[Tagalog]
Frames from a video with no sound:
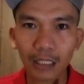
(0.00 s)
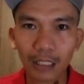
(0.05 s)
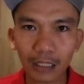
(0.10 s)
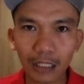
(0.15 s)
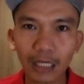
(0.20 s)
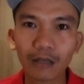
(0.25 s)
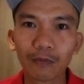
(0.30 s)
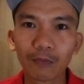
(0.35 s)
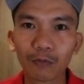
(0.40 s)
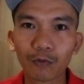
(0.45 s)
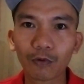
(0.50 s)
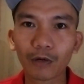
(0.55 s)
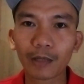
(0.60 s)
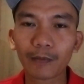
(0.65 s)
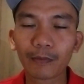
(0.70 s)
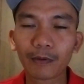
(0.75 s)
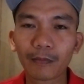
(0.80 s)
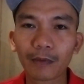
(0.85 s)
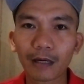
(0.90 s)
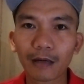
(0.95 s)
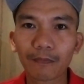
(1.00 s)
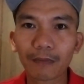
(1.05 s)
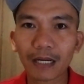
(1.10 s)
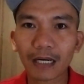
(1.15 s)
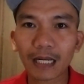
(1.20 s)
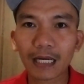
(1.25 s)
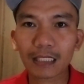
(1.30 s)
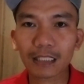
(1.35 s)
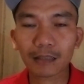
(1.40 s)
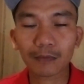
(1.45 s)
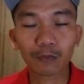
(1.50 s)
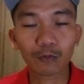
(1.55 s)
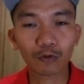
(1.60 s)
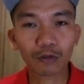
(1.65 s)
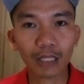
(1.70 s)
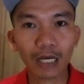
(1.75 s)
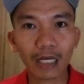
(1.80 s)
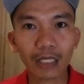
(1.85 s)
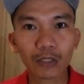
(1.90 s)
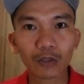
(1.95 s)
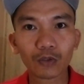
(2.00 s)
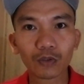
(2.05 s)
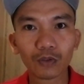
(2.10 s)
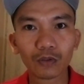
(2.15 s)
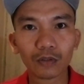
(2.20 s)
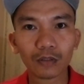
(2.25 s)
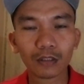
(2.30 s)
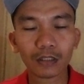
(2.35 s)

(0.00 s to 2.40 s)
Tayo po ay may mga panglasa po tayo.